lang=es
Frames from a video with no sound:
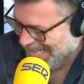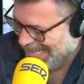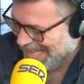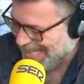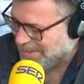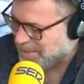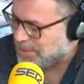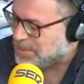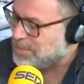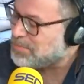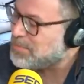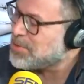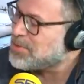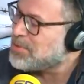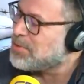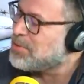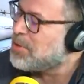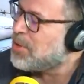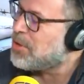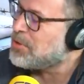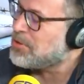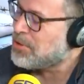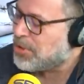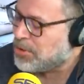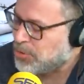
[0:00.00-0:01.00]
Entonces puse
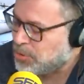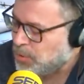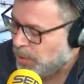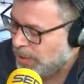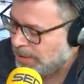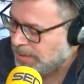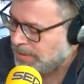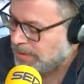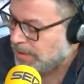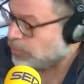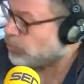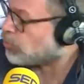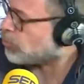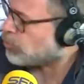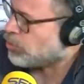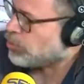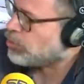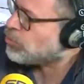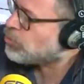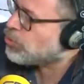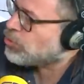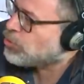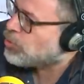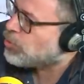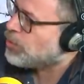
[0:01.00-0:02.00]
otro tuit. Esto, todo
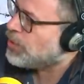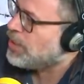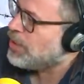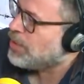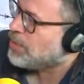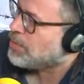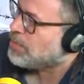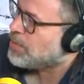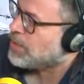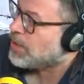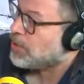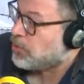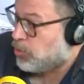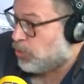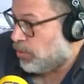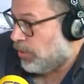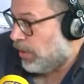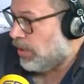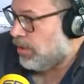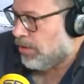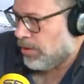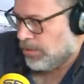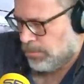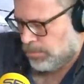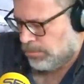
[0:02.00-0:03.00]
esto es un hilo, porque he hecho un
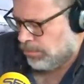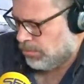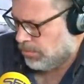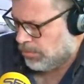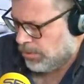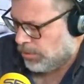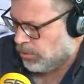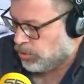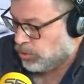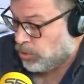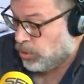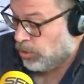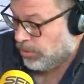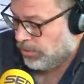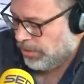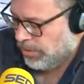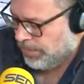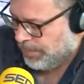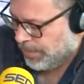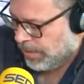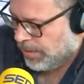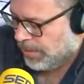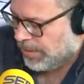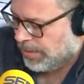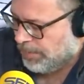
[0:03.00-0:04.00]
hilo, que los
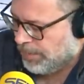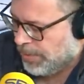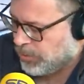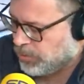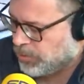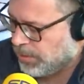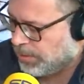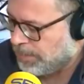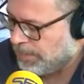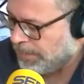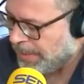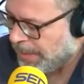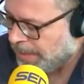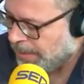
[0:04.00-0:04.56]
odio, pero aquí me gustó.